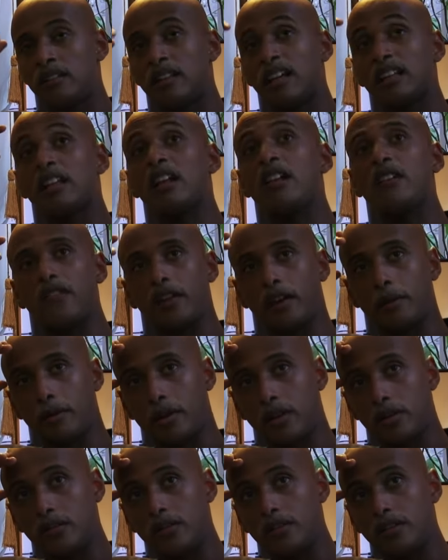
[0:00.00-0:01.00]
Der hat Hilfe
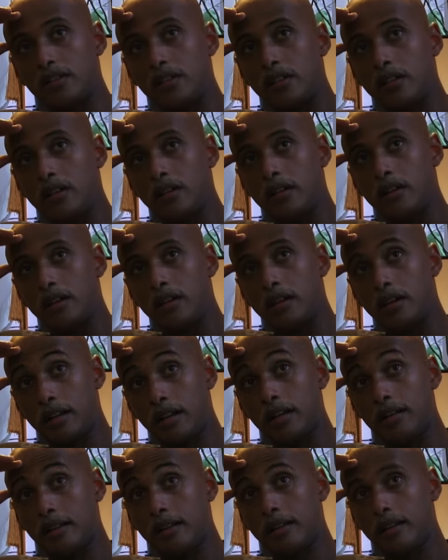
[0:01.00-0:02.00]
gebraucht, weißt
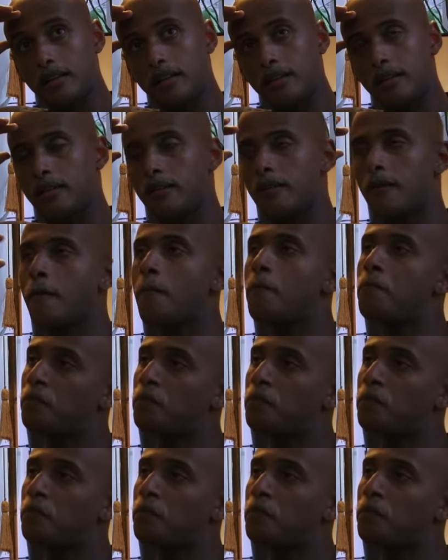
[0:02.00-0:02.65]
Richtig. Mhm.